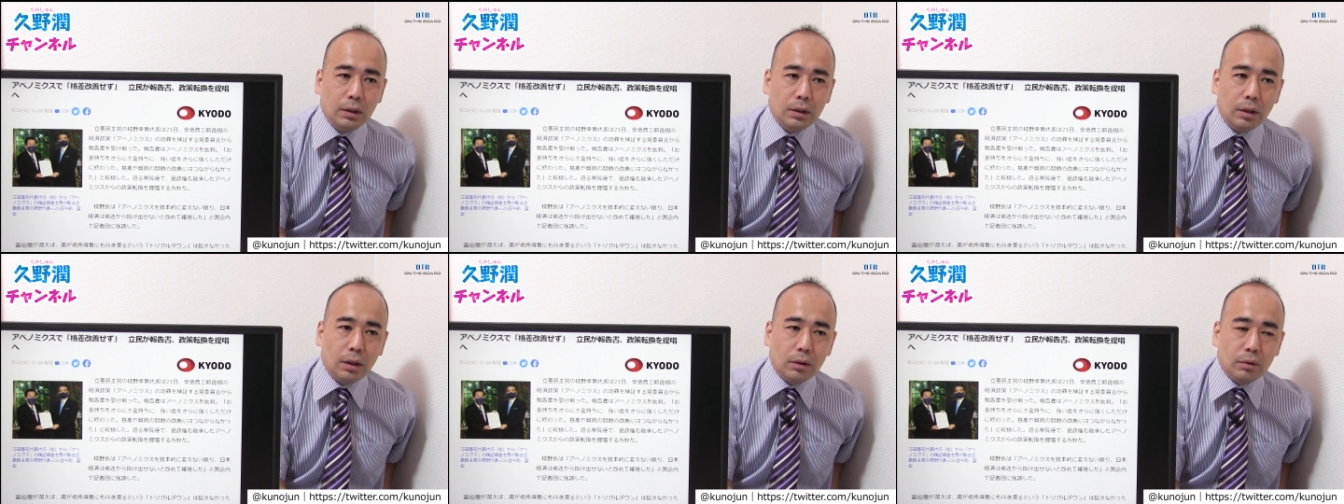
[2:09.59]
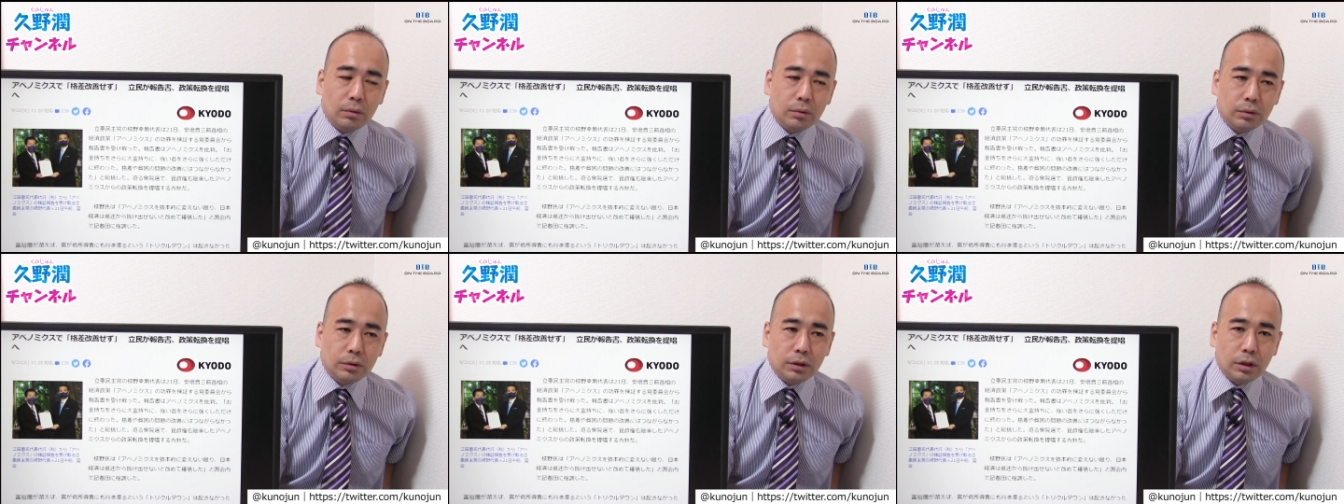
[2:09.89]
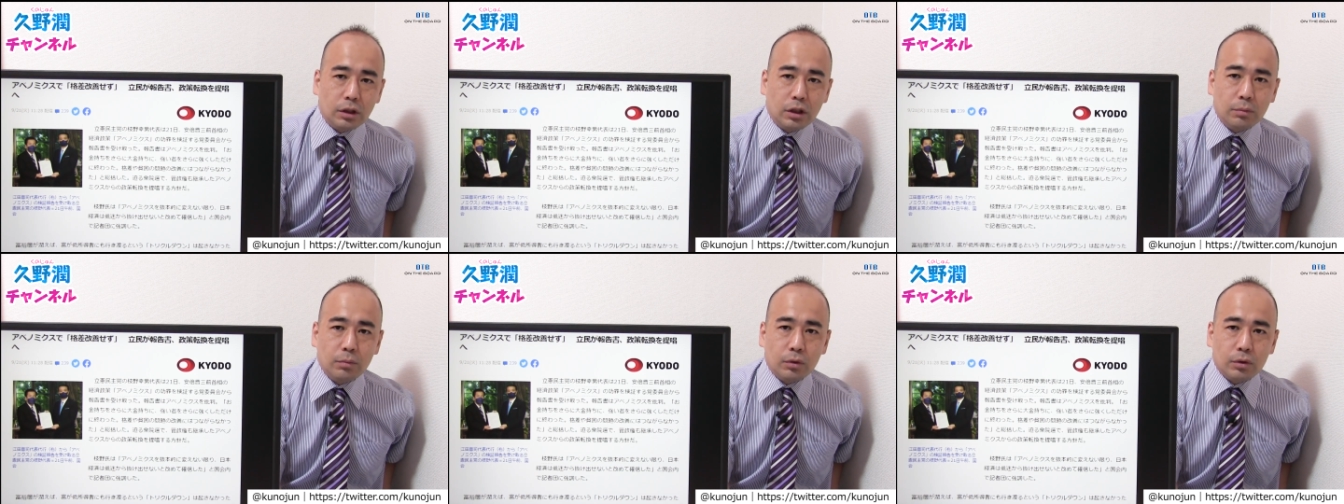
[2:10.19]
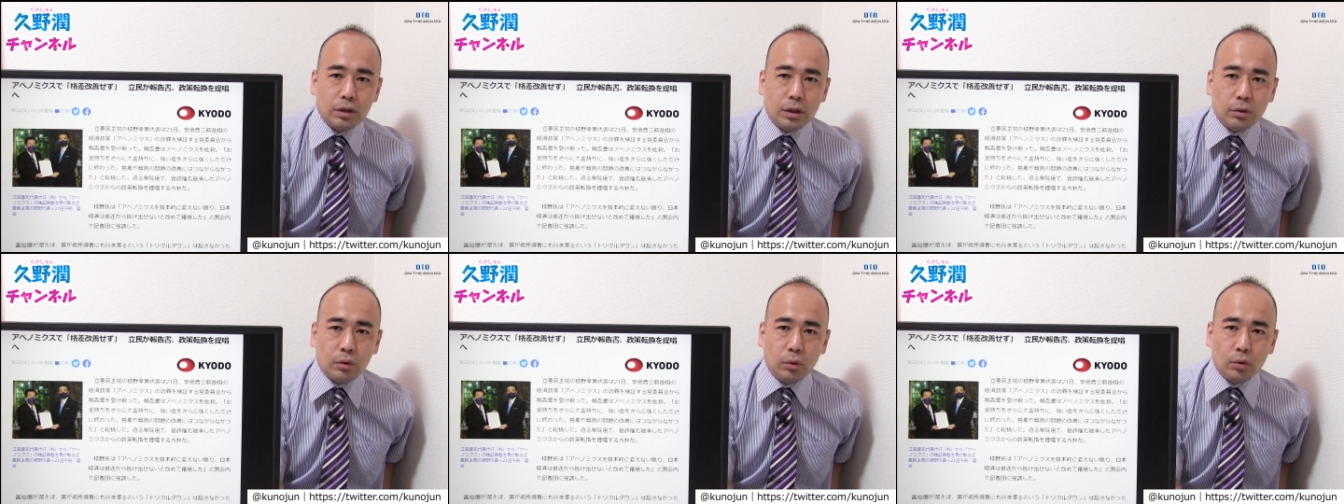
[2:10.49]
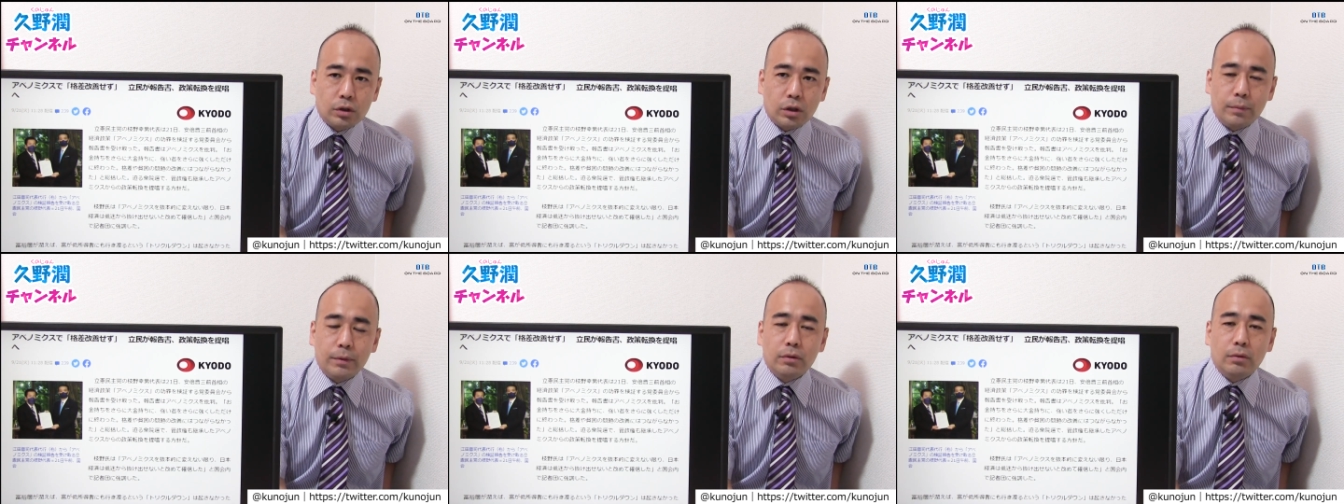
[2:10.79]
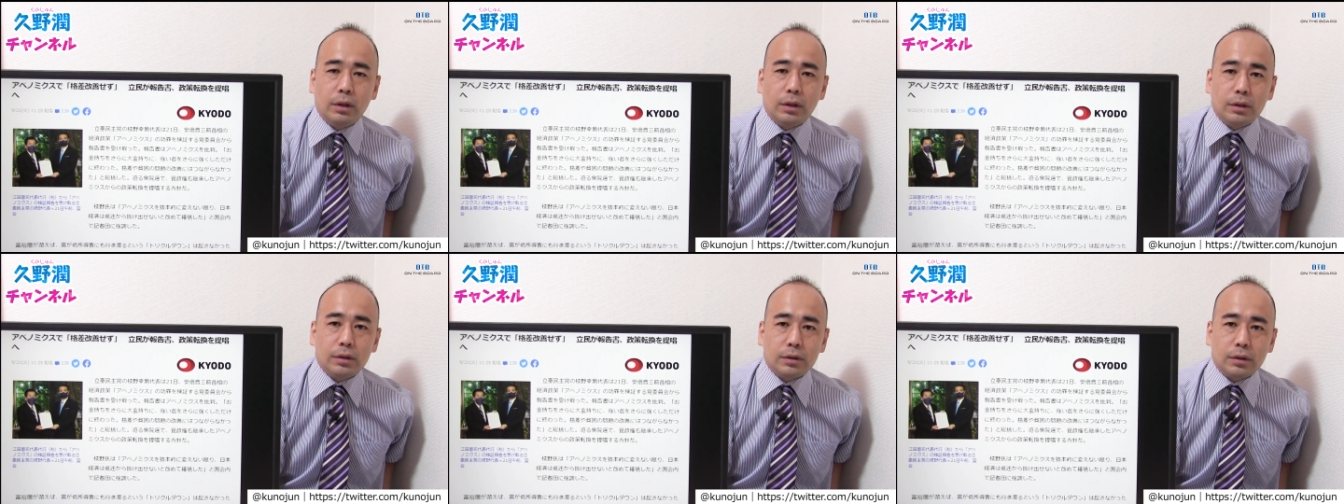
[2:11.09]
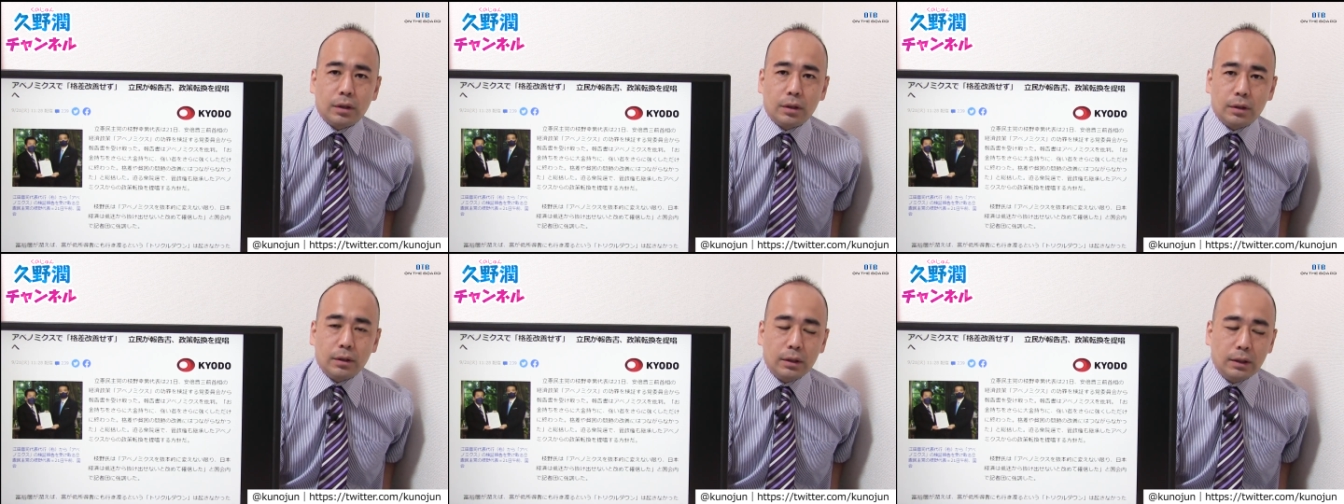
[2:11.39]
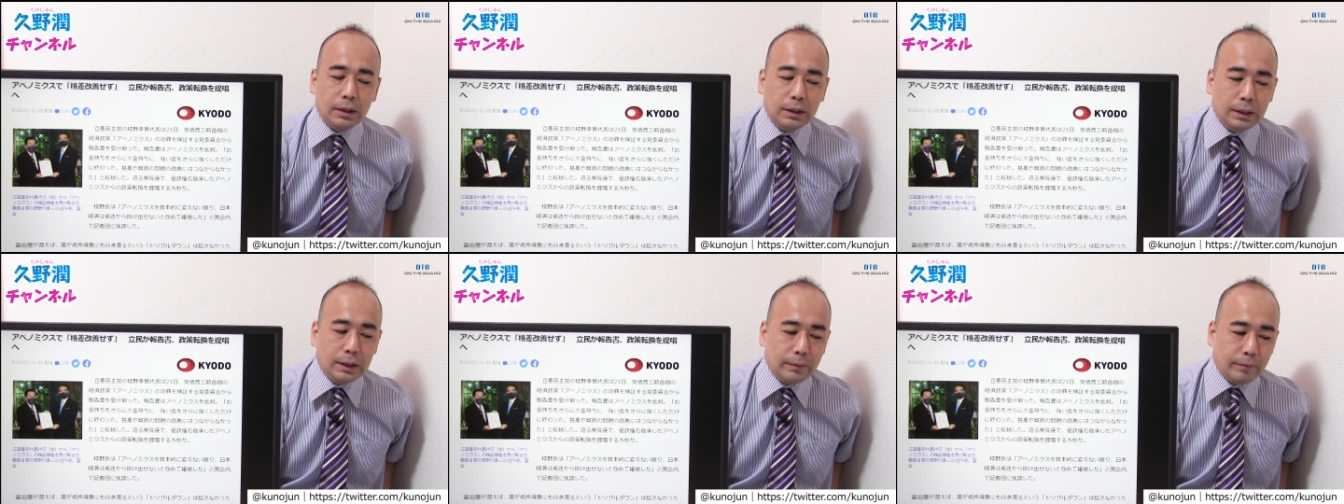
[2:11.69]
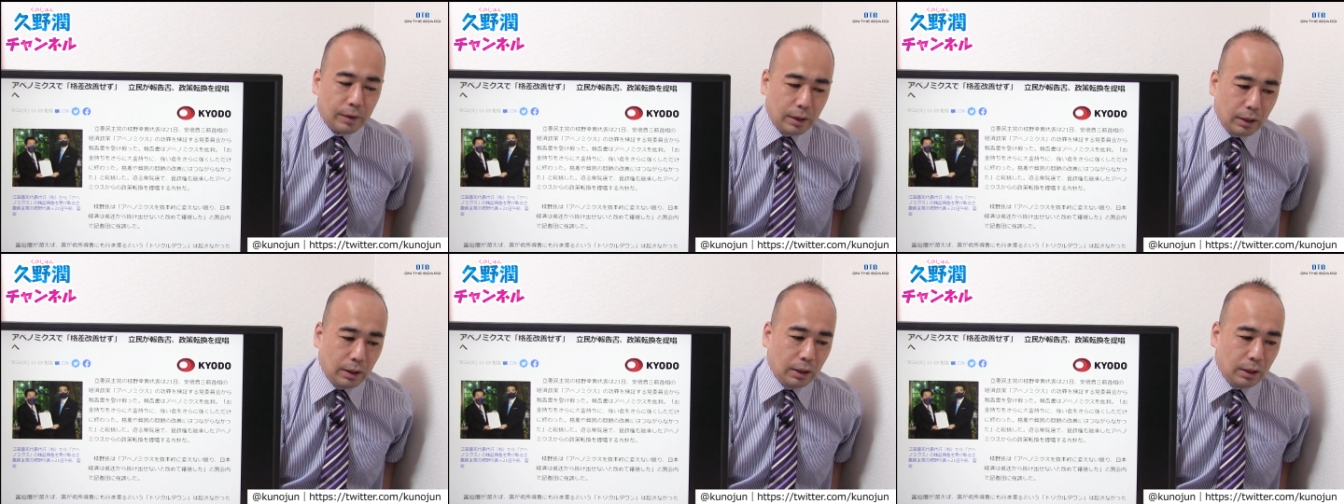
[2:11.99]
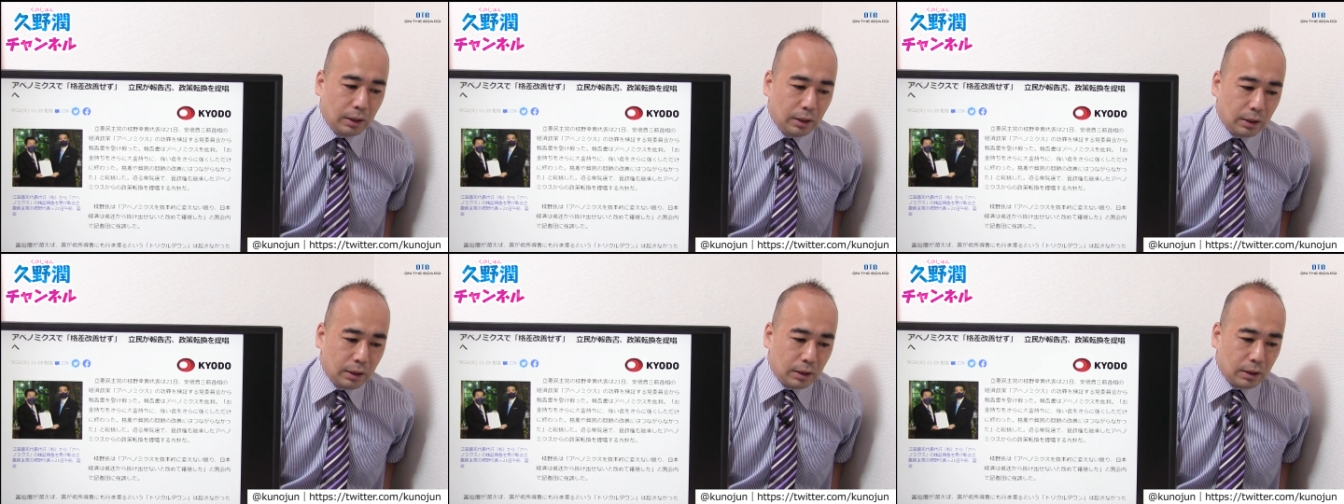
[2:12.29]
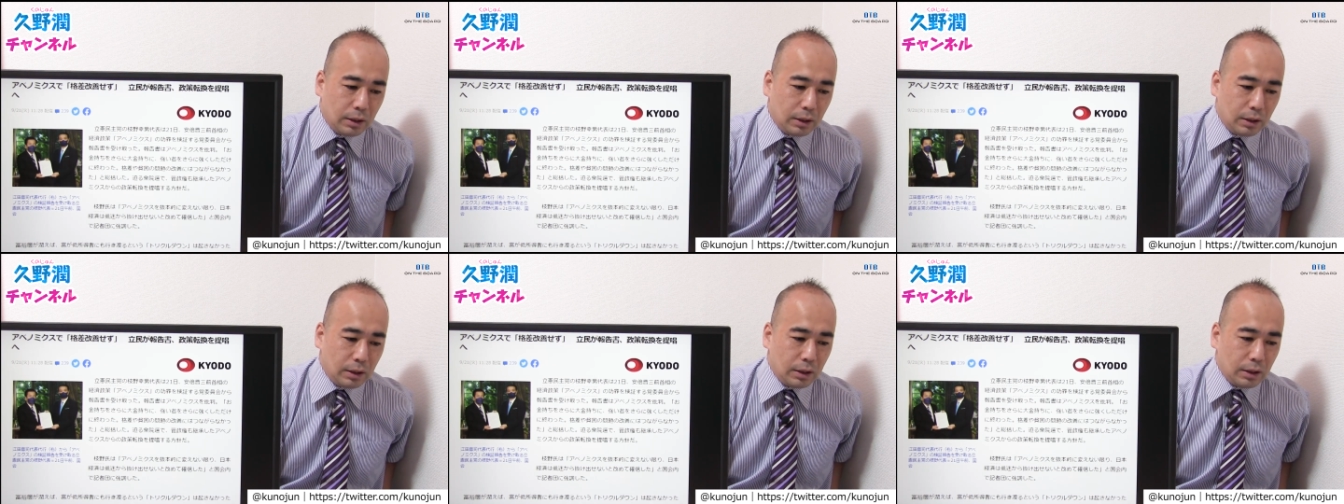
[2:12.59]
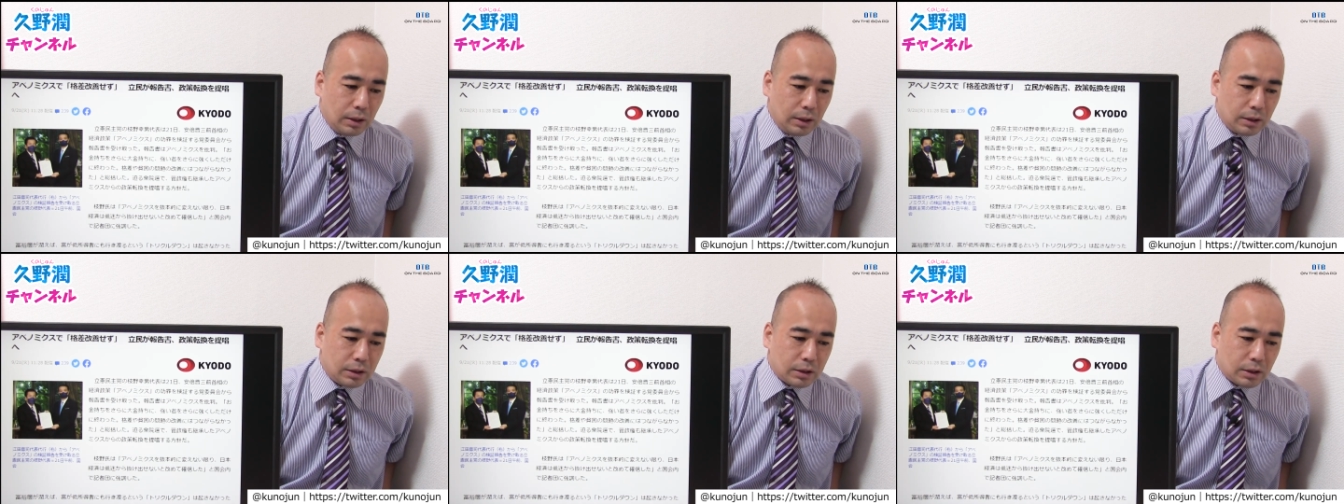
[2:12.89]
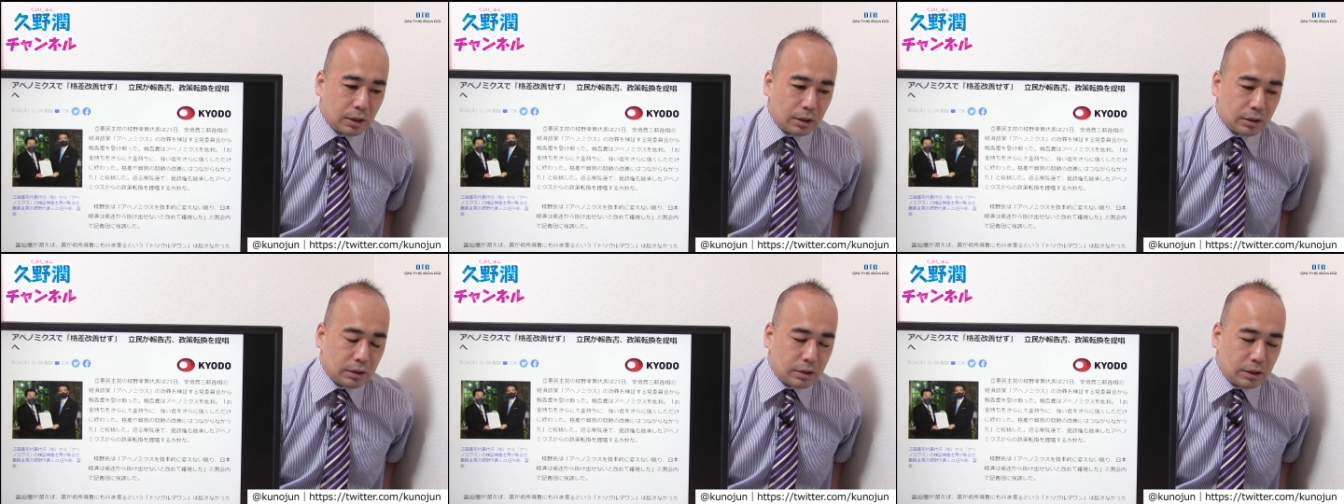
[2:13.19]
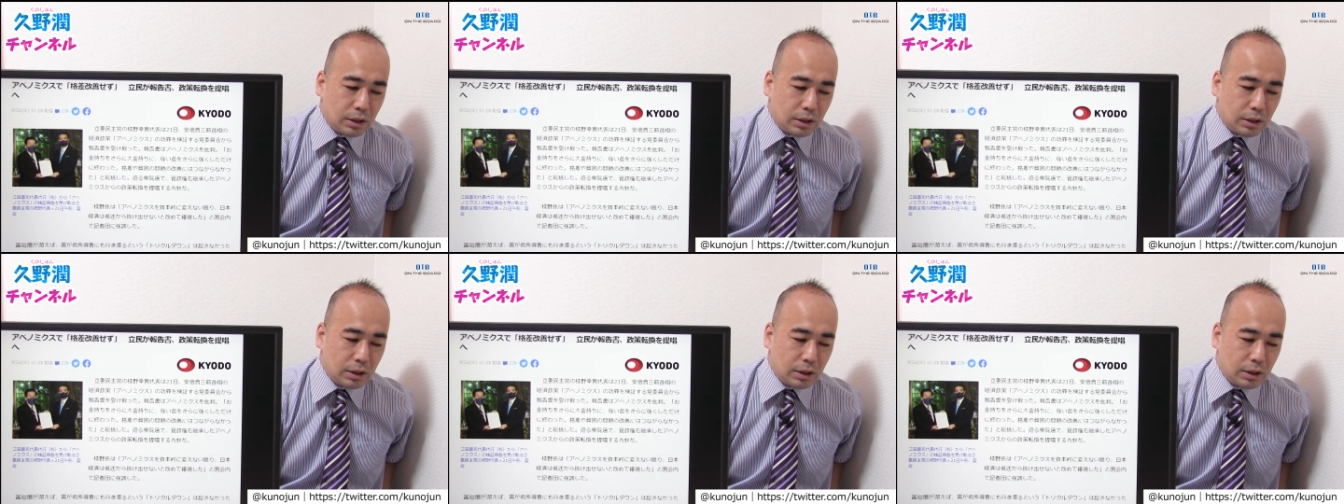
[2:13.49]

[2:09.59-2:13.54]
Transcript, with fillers: あの、税金もちゃんと納めるわけですからね。で、えー、しか、